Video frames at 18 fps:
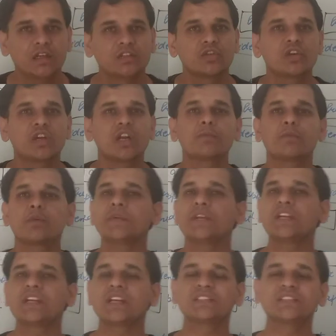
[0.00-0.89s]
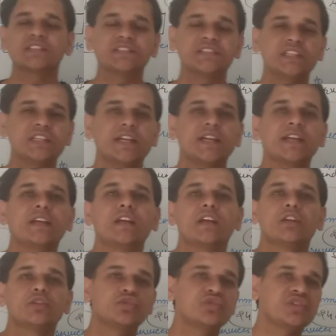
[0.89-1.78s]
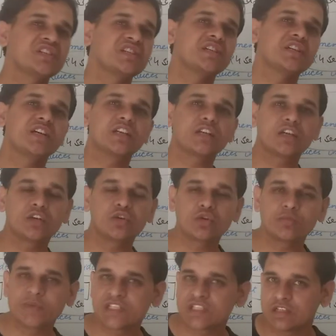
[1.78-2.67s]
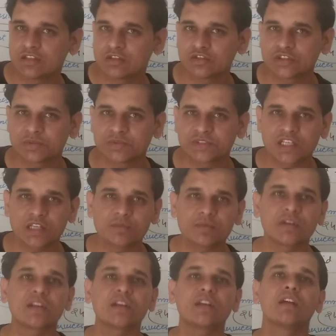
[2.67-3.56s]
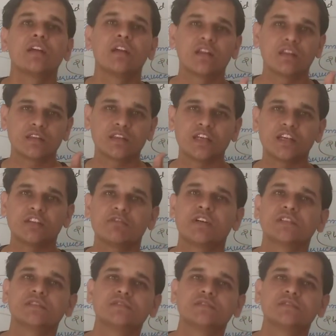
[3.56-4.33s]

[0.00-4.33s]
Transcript: तो अगर आपको मेरी क्लास अच्छी लगे तो उसे शेयर करें और मेरे चैनल को सब्सक्राइब करें धन्यवाद